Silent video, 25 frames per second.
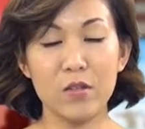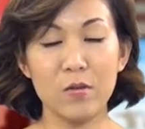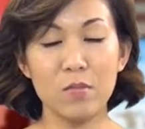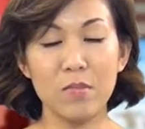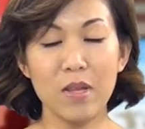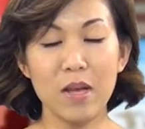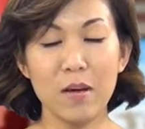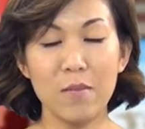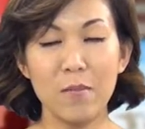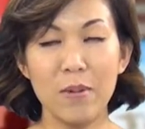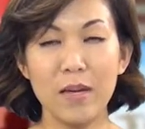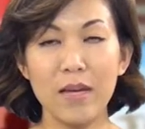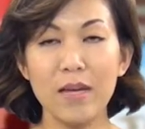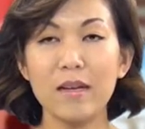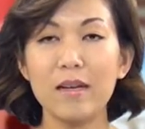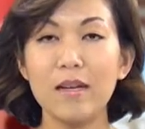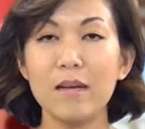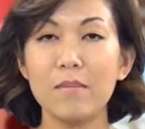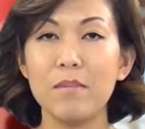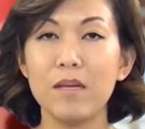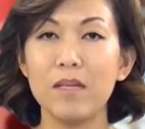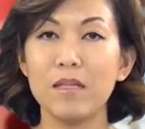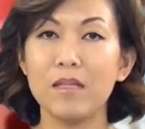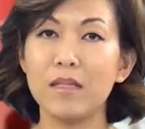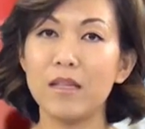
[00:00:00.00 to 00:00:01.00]
chúng ta biết là
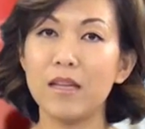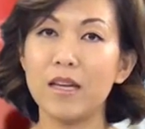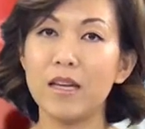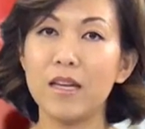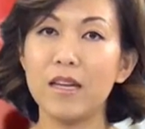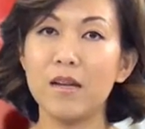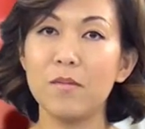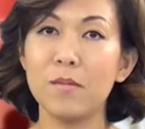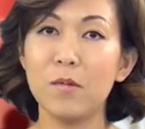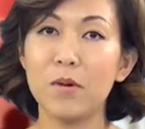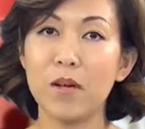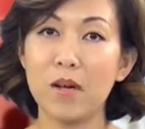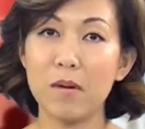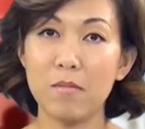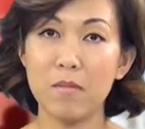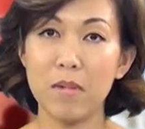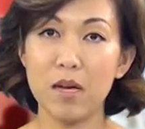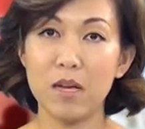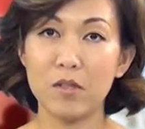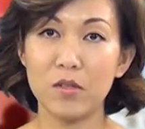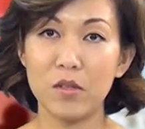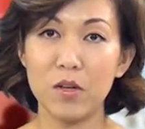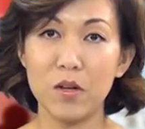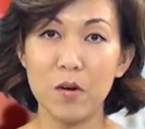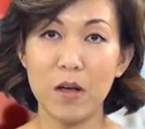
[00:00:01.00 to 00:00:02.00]
bệnh tự kỷ là một căn
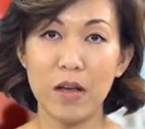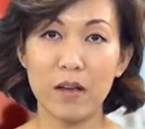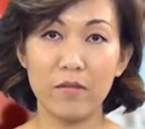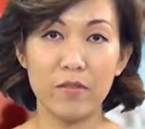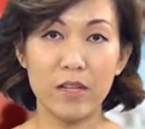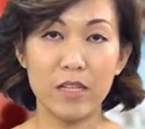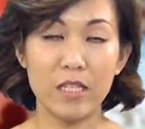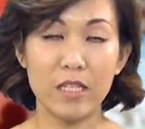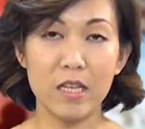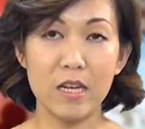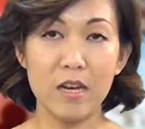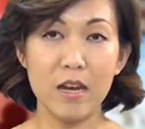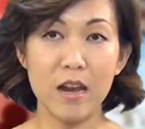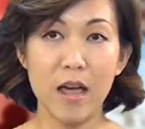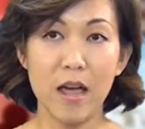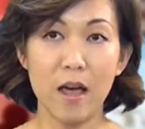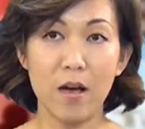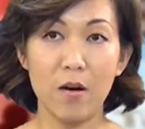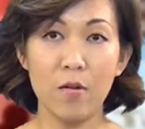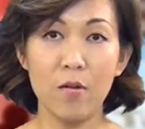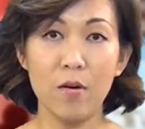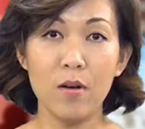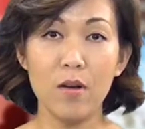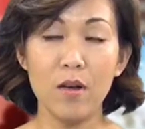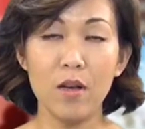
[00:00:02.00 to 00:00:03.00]
bệnh rối loạn về trí
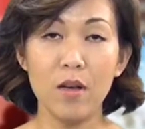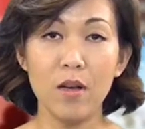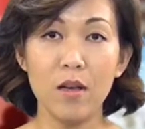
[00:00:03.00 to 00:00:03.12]
não.